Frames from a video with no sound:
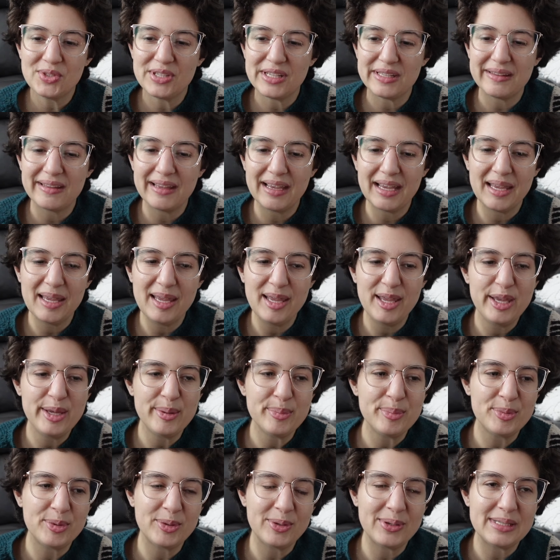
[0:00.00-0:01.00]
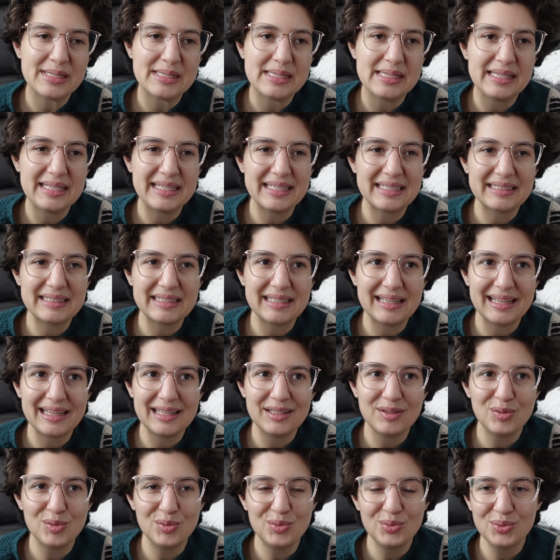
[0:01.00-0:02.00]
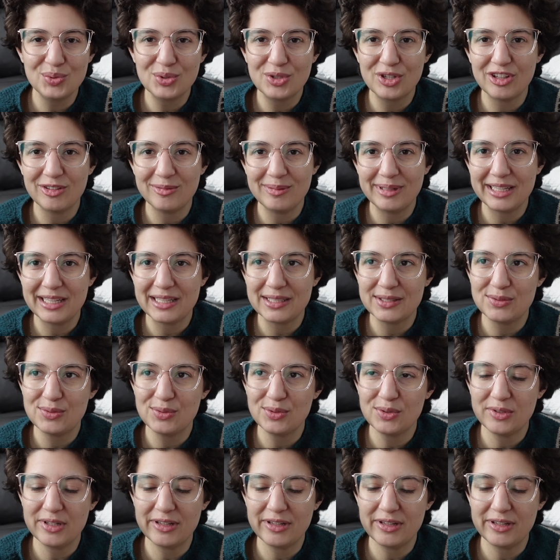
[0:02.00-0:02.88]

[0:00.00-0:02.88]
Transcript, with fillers: C'est très poétique et très doux comme écriture.